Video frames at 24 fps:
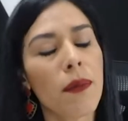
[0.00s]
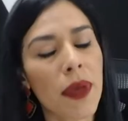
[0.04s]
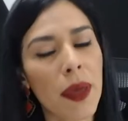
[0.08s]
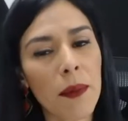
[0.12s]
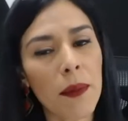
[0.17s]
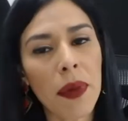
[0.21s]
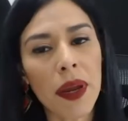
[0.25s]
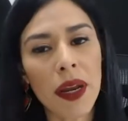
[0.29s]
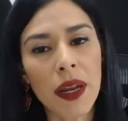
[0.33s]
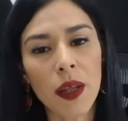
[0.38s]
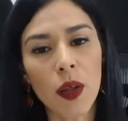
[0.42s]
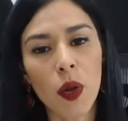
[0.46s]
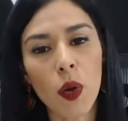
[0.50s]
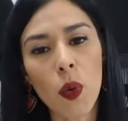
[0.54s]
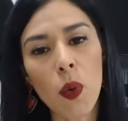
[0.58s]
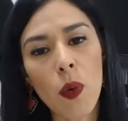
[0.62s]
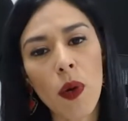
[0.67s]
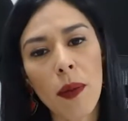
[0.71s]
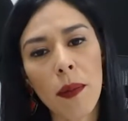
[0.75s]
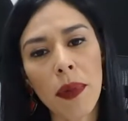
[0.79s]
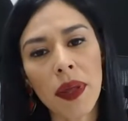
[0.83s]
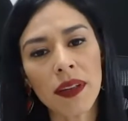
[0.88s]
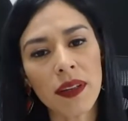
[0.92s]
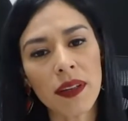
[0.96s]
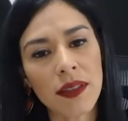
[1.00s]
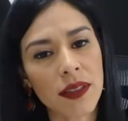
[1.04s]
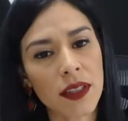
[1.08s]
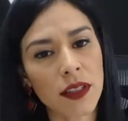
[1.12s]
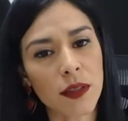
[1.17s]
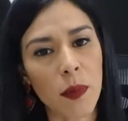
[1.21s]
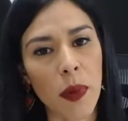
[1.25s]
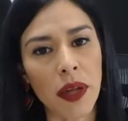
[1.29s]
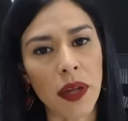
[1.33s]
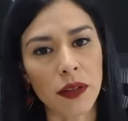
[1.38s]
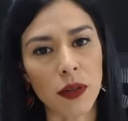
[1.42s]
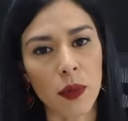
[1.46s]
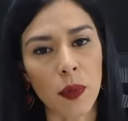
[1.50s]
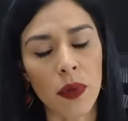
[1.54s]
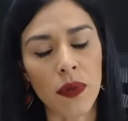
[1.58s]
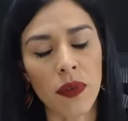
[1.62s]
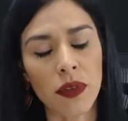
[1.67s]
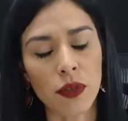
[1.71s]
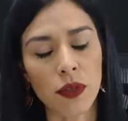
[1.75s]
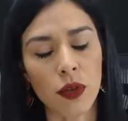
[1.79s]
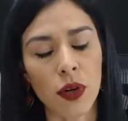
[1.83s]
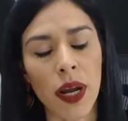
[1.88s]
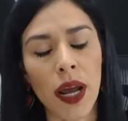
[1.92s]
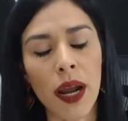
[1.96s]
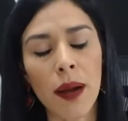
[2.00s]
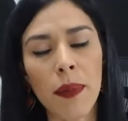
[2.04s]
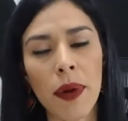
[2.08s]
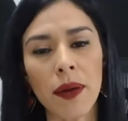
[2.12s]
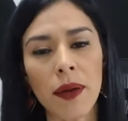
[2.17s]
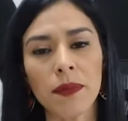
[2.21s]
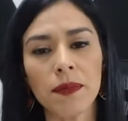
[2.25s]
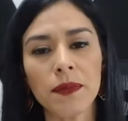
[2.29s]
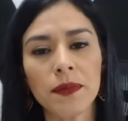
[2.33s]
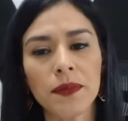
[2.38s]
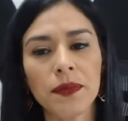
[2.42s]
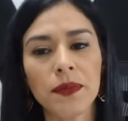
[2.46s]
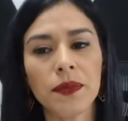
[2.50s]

Bienvenido nuevamente a este espacio, profesor Galván.